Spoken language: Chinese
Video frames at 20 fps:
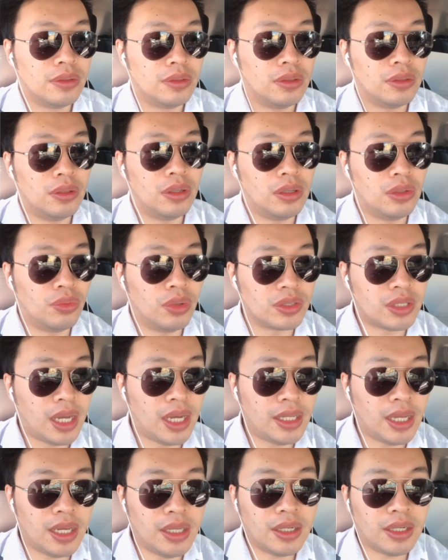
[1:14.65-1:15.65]
我我
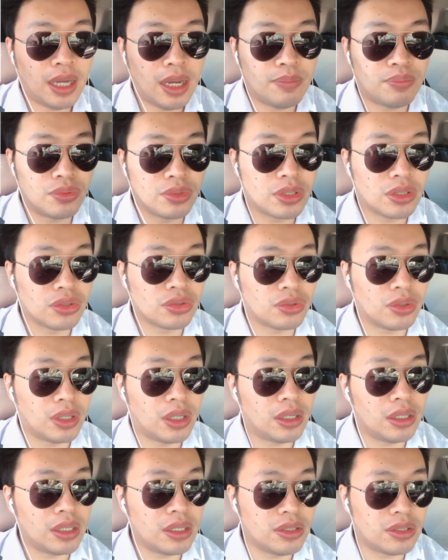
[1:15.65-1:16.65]
猜他应该不是
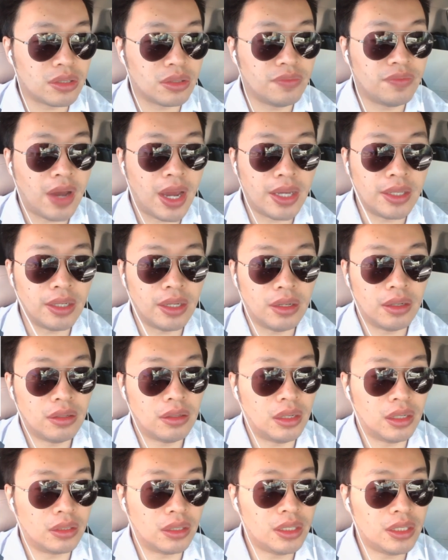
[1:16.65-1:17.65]
说临时歪的
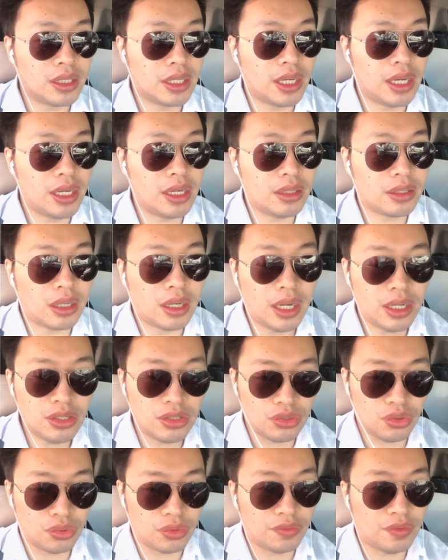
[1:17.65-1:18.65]
啊，他应该刚开始
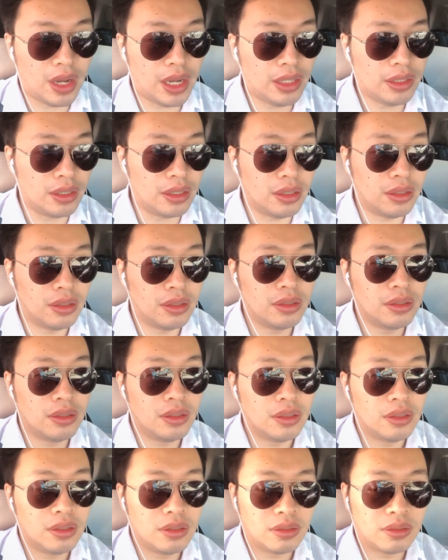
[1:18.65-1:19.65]
就是歪的。
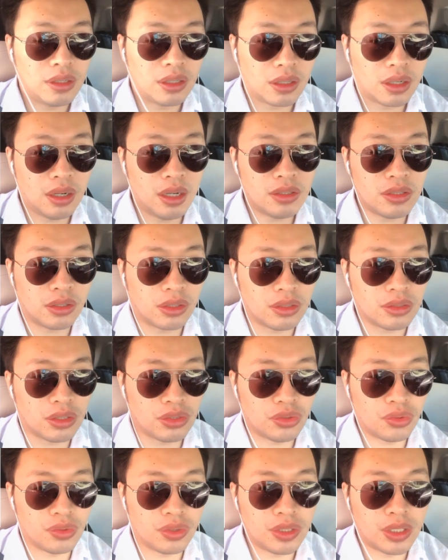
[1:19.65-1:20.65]
他刚开始可能
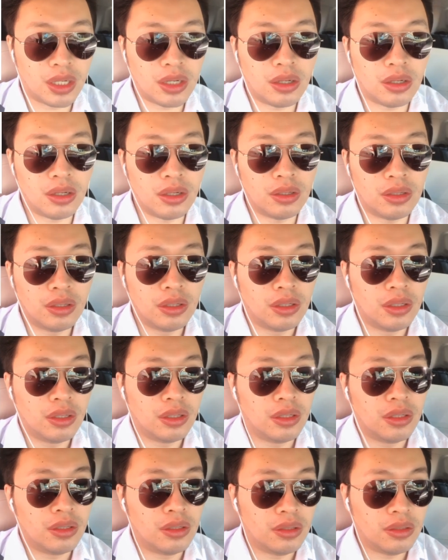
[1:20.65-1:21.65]
就是想，
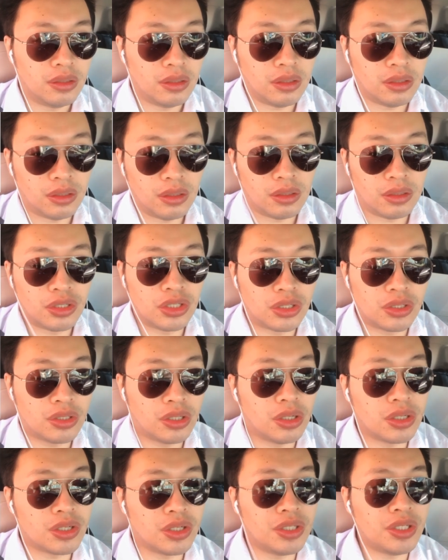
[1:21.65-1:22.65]
呃，
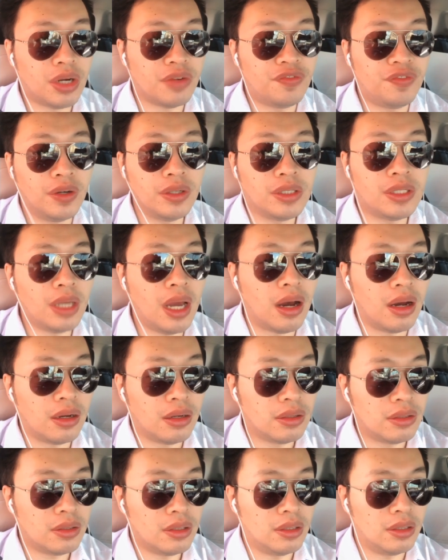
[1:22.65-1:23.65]
测试一下风向
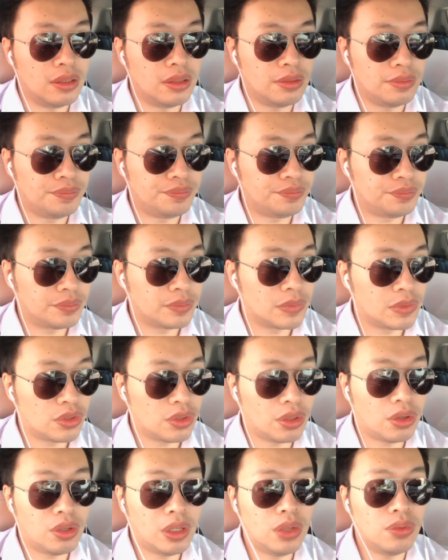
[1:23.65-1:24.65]
啊，所
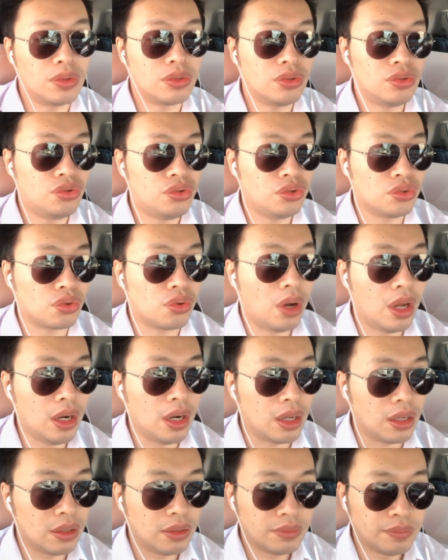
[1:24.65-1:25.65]
以后来我就取关
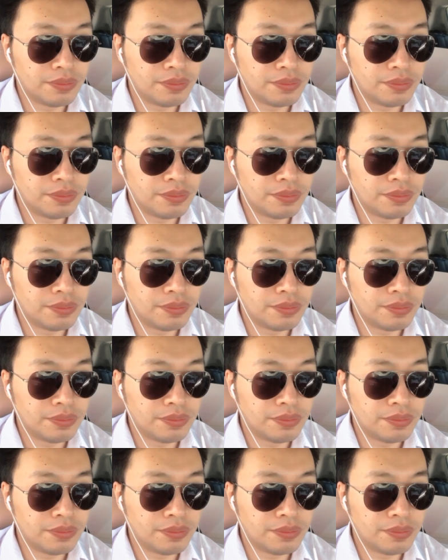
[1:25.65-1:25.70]
了。